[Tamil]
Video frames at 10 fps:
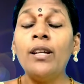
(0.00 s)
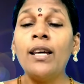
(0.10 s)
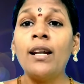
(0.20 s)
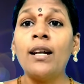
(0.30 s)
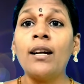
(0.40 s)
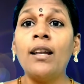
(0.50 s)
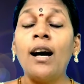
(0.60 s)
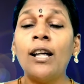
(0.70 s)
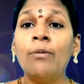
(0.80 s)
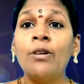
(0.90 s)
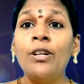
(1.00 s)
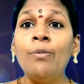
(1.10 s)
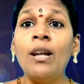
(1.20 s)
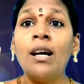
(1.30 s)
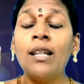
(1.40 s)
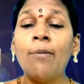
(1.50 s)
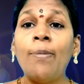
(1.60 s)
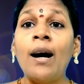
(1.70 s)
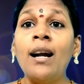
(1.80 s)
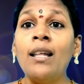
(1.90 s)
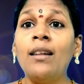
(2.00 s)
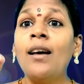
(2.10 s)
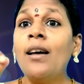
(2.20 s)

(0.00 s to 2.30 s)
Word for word: இருக்கிறார்கள் அது மட்டும் இல்லை அந்த பாடல்